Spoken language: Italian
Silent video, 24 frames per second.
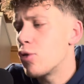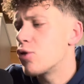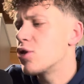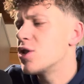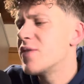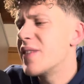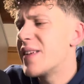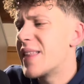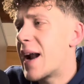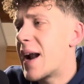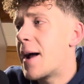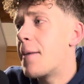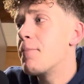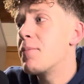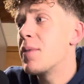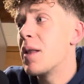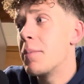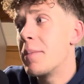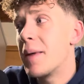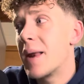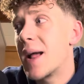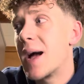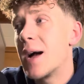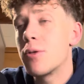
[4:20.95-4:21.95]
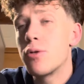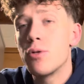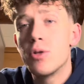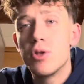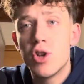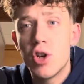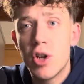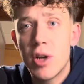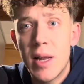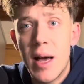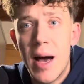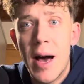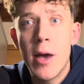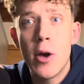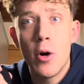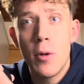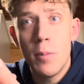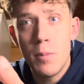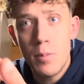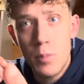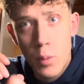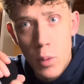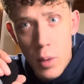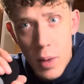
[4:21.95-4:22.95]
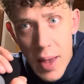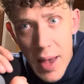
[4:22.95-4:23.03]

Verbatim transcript: Si vedrà nel mercato di gennaio,